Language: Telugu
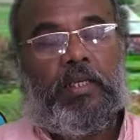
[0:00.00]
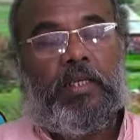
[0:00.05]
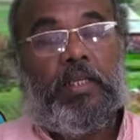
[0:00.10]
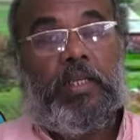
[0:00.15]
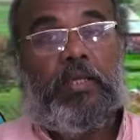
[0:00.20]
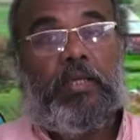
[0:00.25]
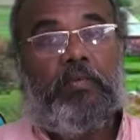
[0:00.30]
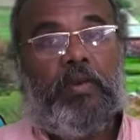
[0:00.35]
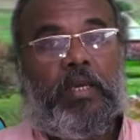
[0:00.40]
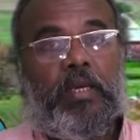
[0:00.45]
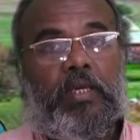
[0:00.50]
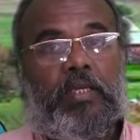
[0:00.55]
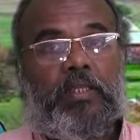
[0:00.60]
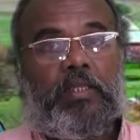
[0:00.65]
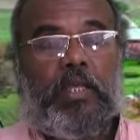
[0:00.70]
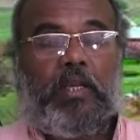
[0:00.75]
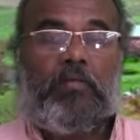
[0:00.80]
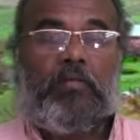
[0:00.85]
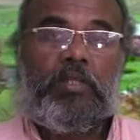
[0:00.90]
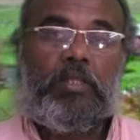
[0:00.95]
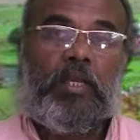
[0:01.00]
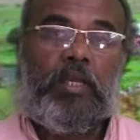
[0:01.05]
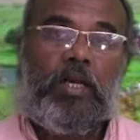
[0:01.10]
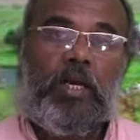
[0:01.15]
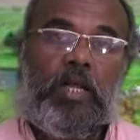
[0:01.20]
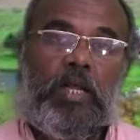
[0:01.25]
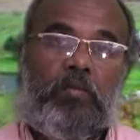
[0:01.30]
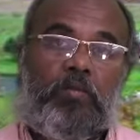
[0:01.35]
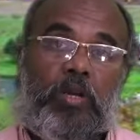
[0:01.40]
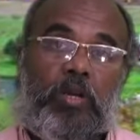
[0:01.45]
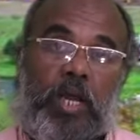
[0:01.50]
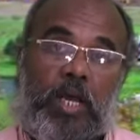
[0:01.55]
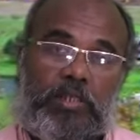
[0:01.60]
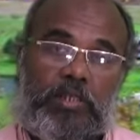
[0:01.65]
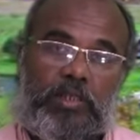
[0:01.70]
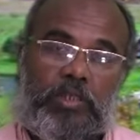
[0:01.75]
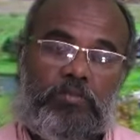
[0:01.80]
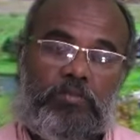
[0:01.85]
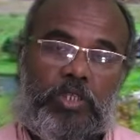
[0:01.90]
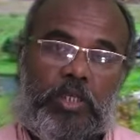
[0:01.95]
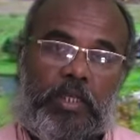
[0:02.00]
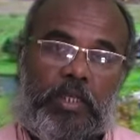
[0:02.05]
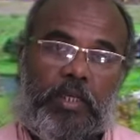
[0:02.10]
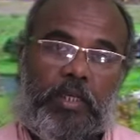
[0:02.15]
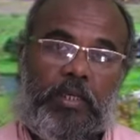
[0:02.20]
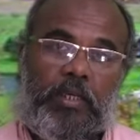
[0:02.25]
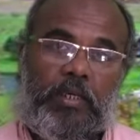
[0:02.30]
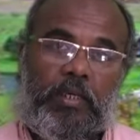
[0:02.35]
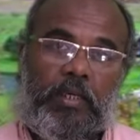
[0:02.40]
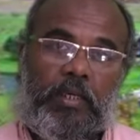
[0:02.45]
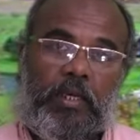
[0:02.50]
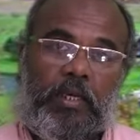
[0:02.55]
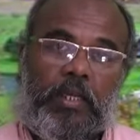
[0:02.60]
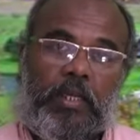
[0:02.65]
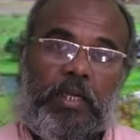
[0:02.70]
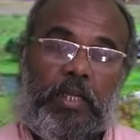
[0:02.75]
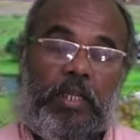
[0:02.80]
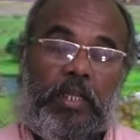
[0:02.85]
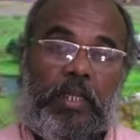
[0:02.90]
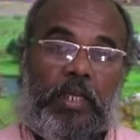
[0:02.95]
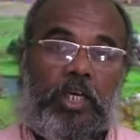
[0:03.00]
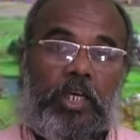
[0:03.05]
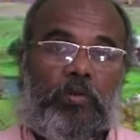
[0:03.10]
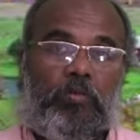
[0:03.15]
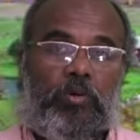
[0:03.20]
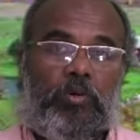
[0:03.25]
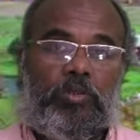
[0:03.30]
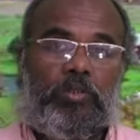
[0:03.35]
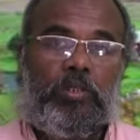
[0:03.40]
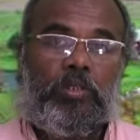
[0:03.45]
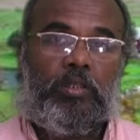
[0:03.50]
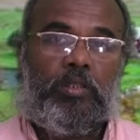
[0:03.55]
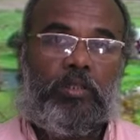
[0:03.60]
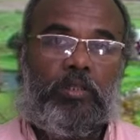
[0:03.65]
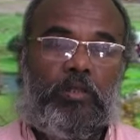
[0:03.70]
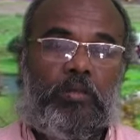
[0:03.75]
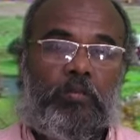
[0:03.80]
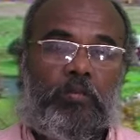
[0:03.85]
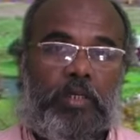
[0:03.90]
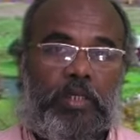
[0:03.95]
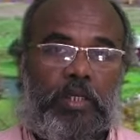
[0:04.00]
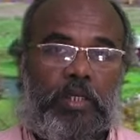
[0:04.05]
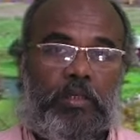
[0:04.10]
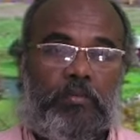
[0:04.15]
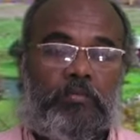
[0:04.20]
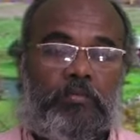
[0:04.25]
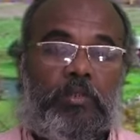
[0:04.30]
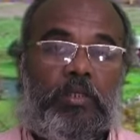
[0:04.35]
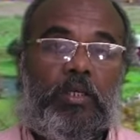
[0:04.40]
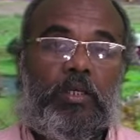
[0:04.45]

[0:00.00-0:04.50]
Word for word: నినివేకి తర్వాత కాలంలో నాశనం జరిగినాయి కానీ రఘబోత్ పట్టణం